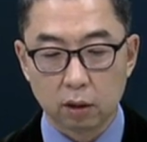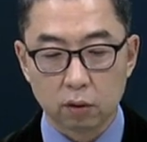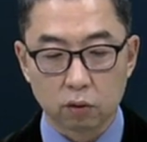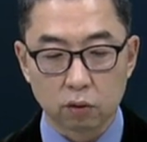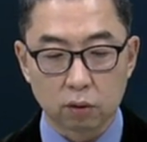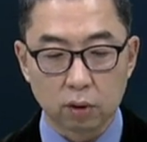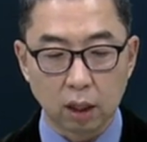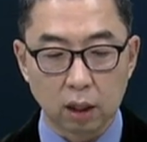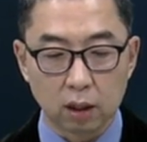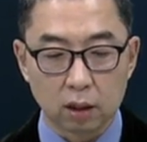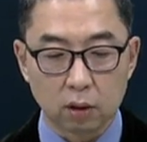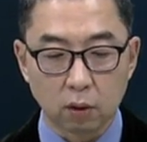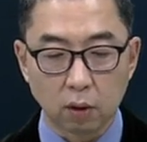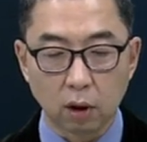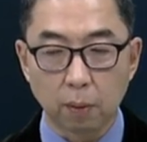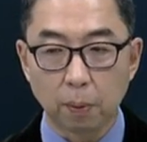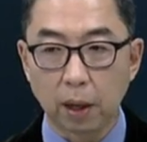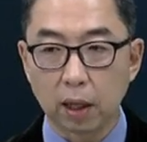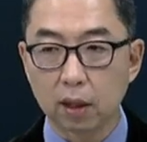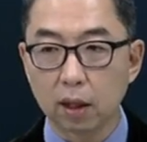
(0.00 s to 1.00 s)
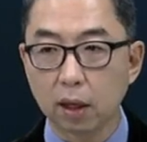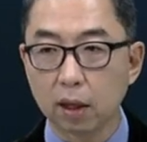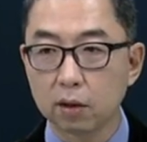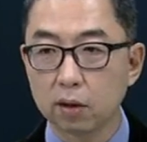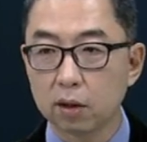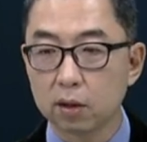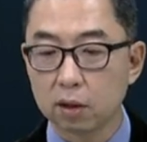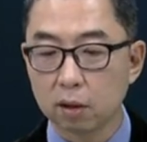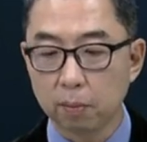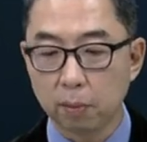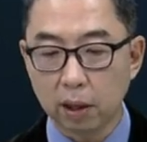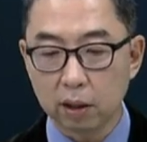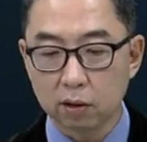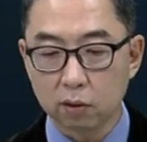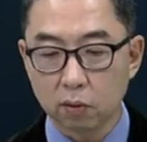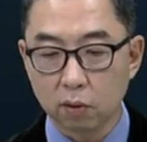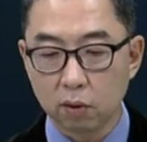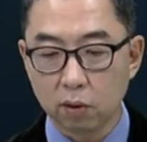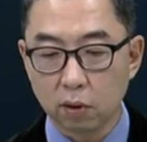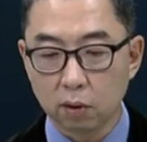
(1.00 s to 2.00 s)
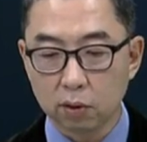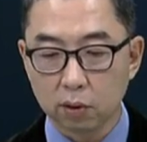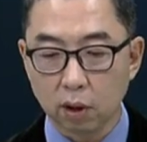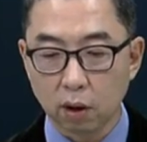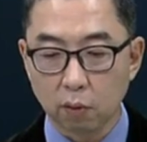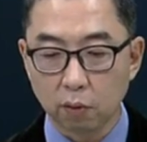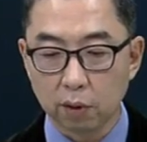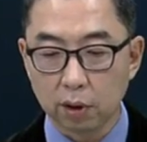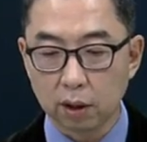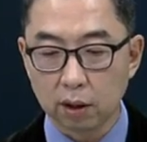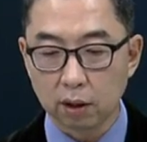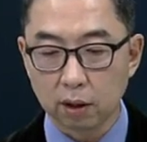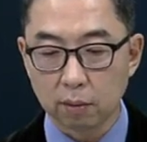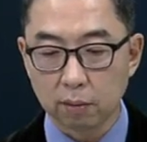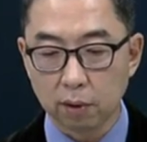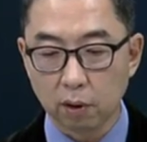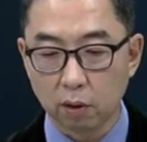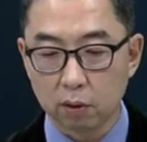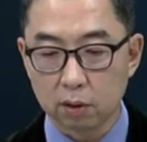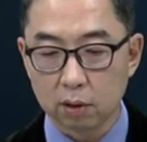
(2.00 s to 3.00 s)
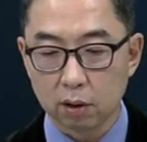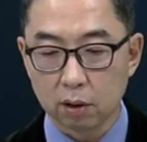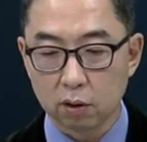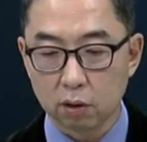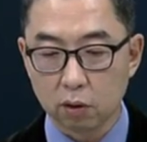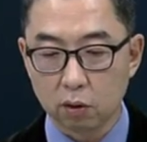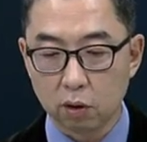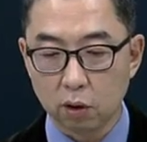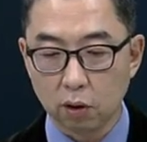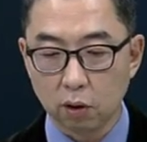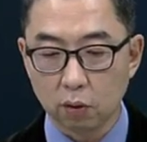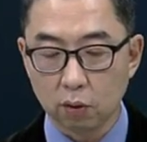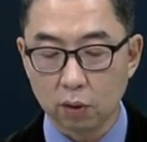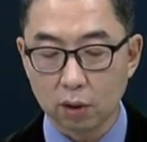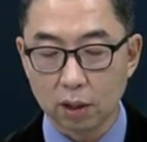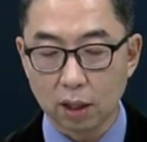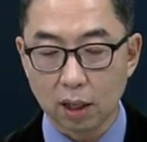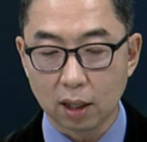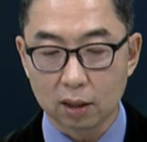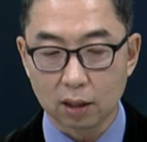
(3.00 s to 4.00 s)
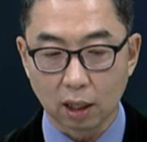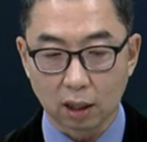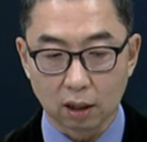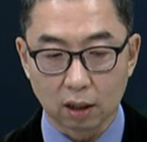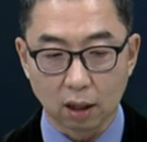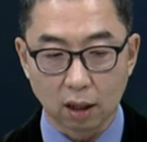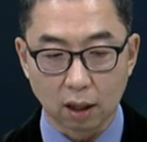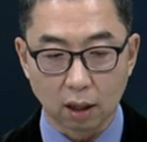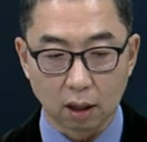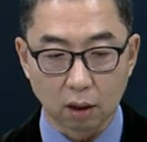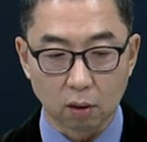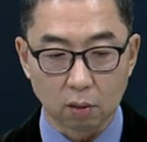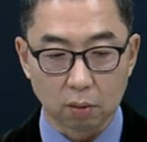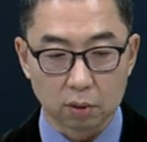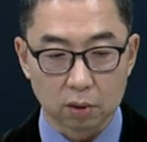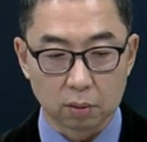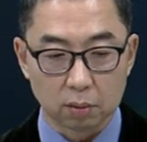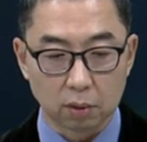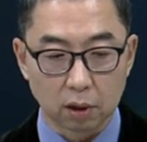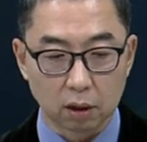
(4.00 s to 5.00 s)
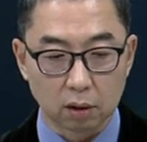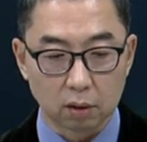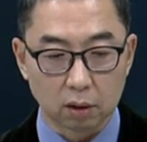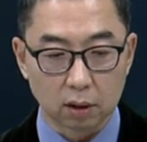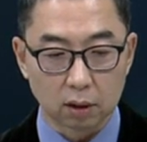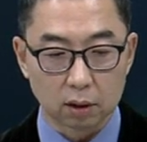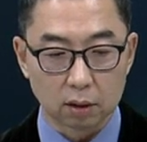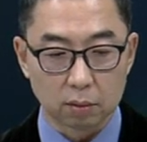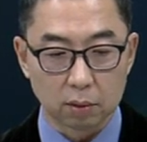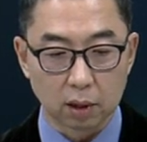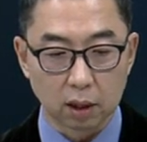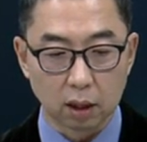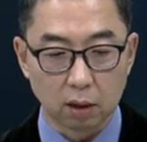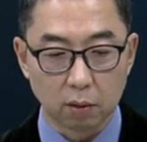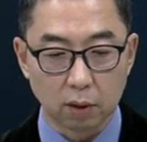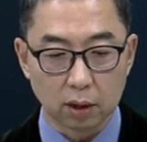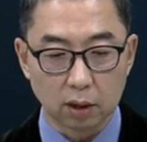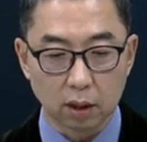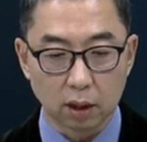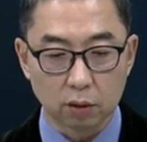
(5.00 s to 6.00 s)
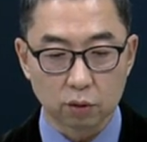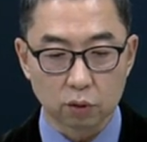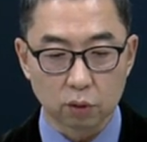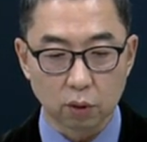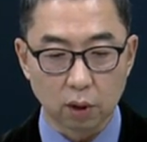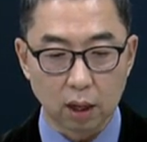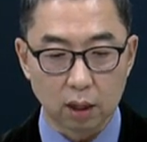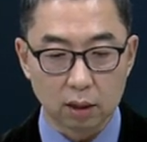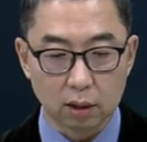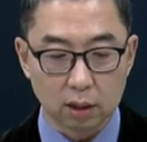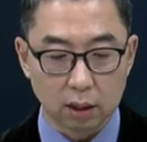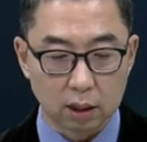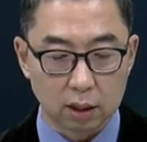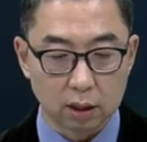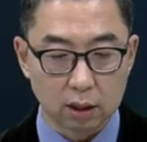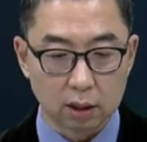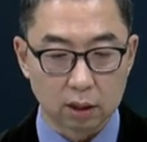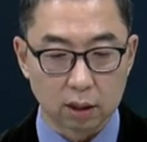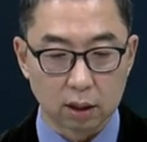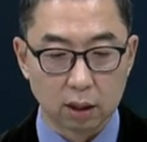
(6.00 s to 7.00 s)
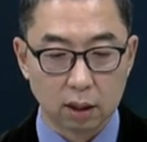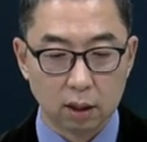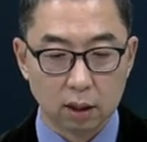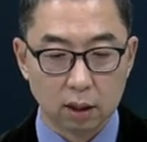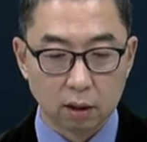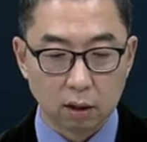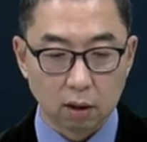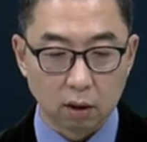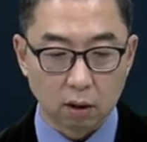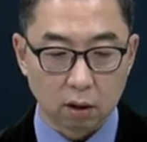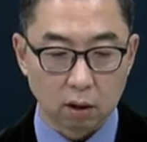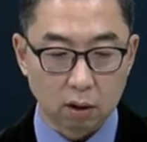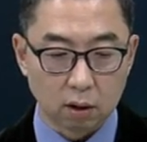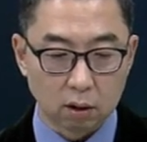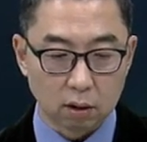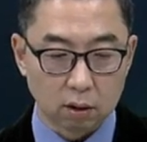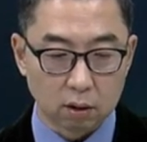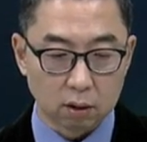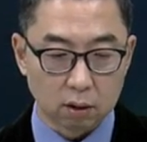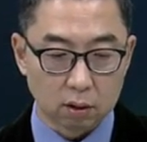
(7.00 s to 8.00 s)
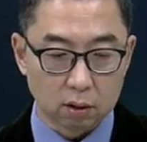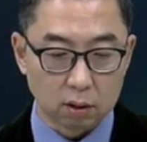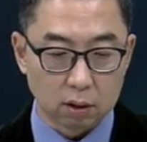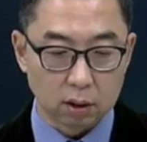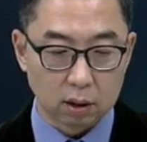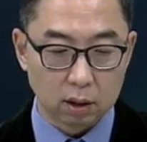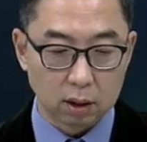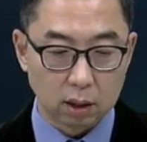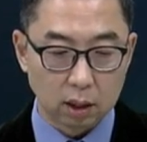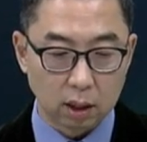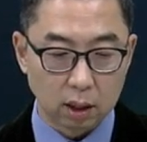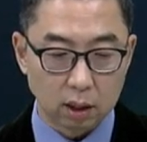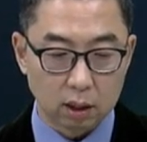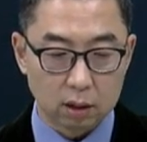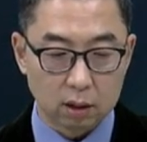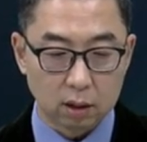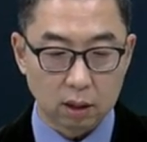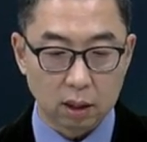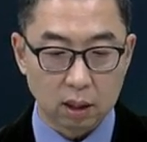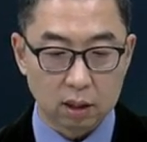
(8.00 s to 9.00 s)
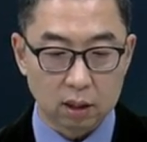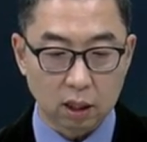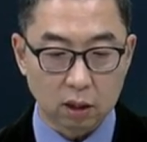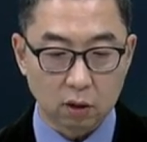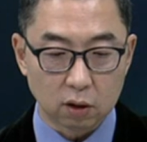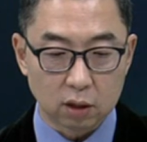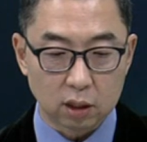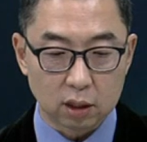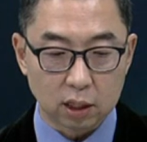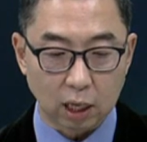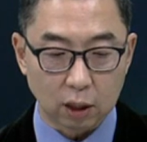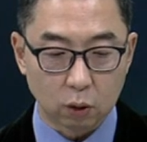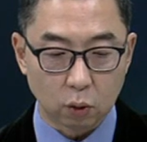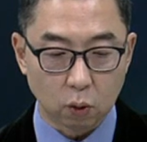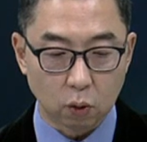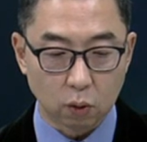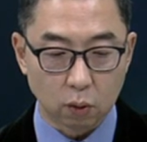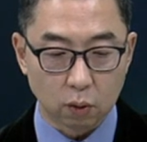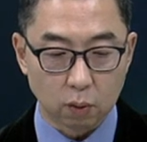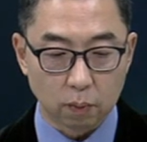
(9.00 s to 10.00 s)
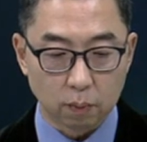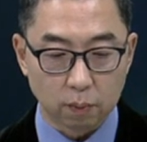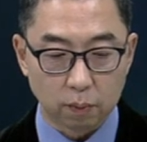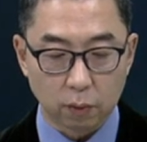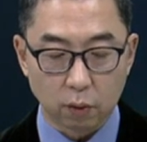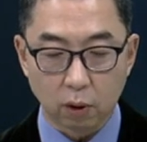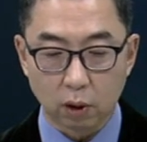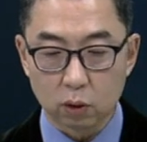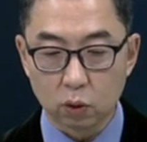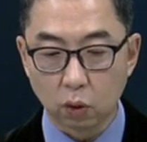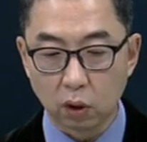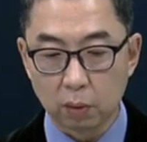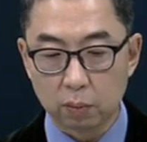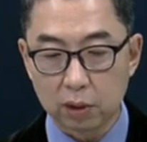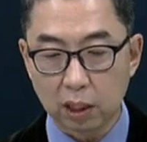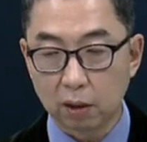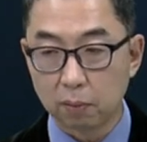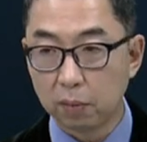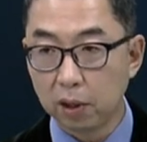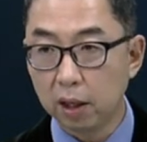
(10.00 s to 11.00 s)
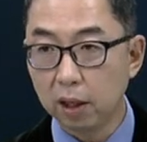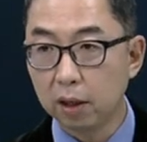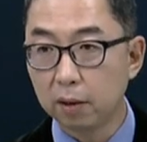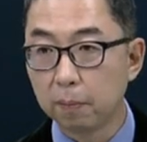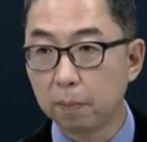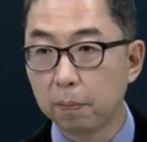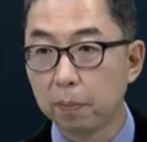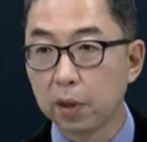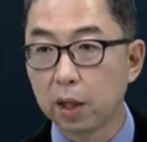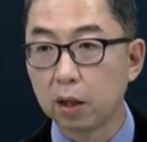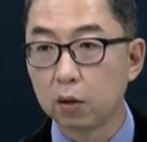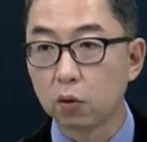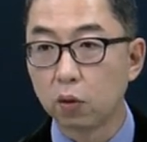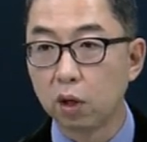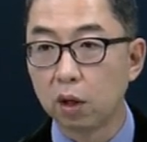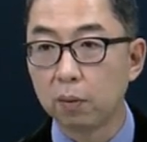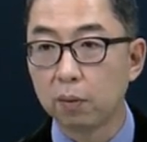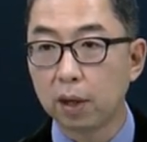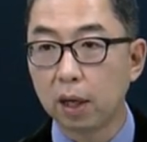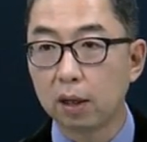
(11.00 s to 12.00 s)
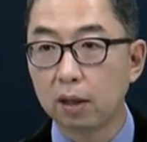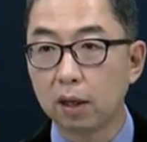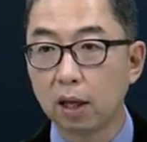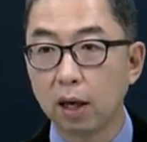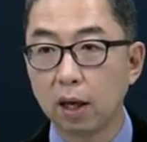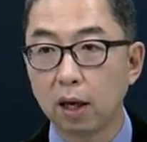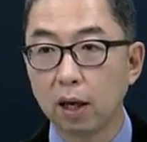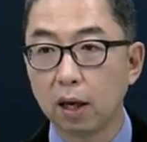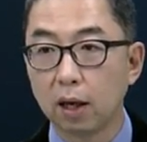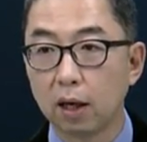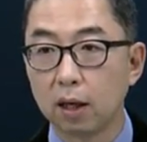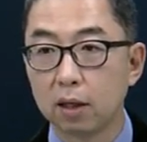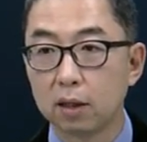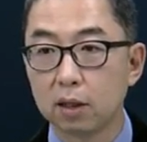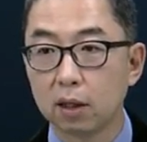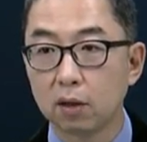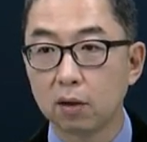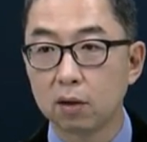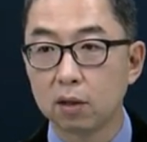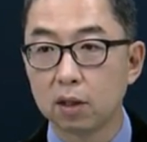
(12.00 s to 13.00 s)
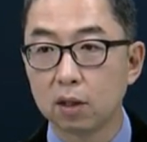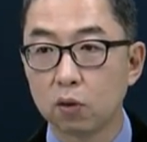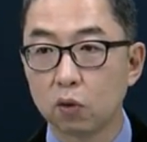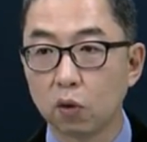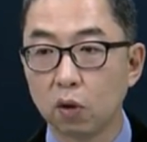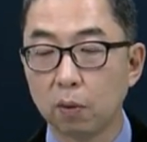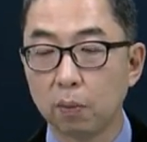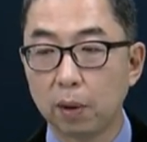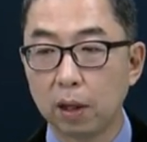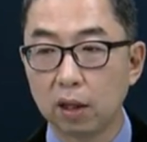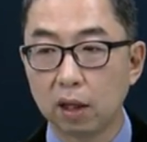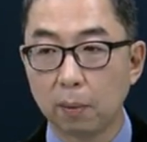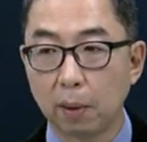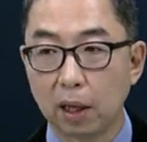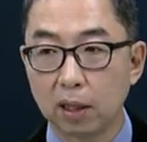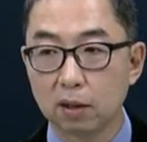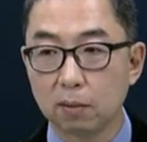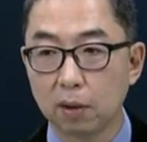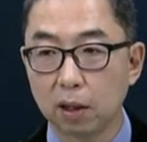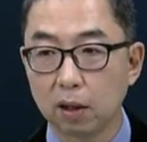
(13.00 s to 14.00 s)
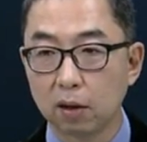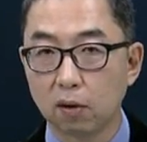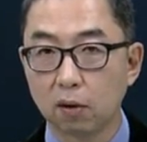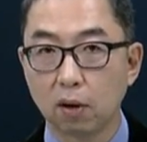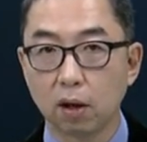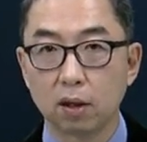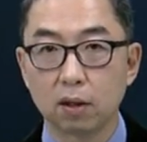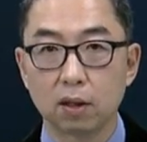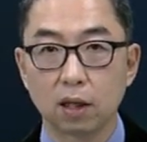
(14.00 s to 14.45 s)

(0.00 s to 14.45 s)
주가는 이제 워낙 바닥에서 지금 박스권을 형성하고 있기 때문에 언제든지 튀어도 이상하지 않다라고 보시면 될것 음. 같습니다. 이 회사가 주로 하는 일은 어 이게 이제 이차 전지 자동 평화 조립 장비. 네. 그러니까 조립을 할 때, 이차 전지를 조립할 때 마지막에 들어가는